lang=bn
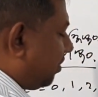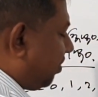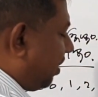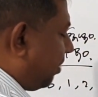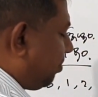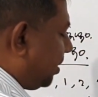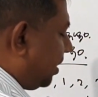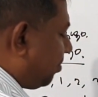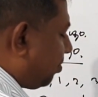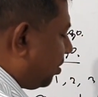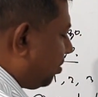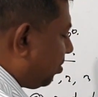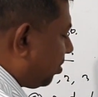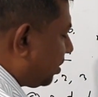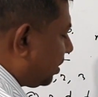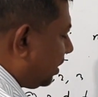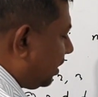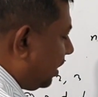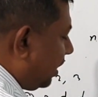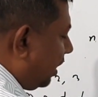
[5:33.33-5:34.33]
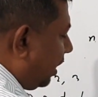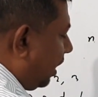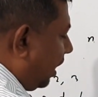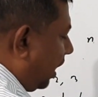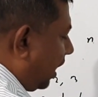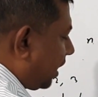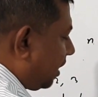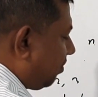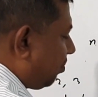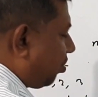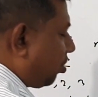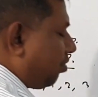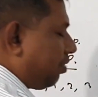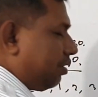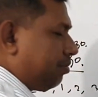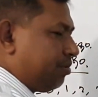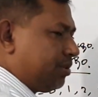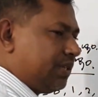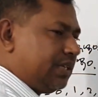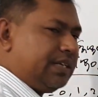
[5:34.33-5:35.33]
সে ফাইভ ডি এর পরিবর্তে আগে ফোর
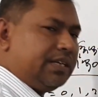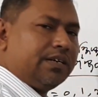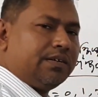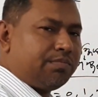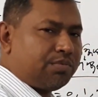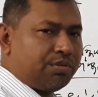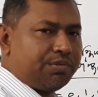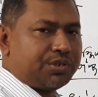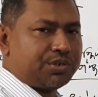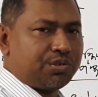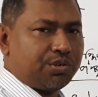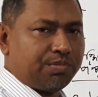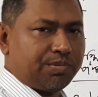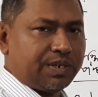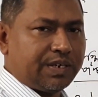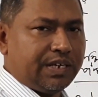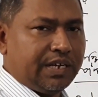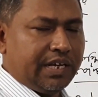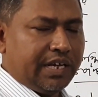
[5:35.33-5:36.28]
এফের মধ্যে প্রবেশ করবে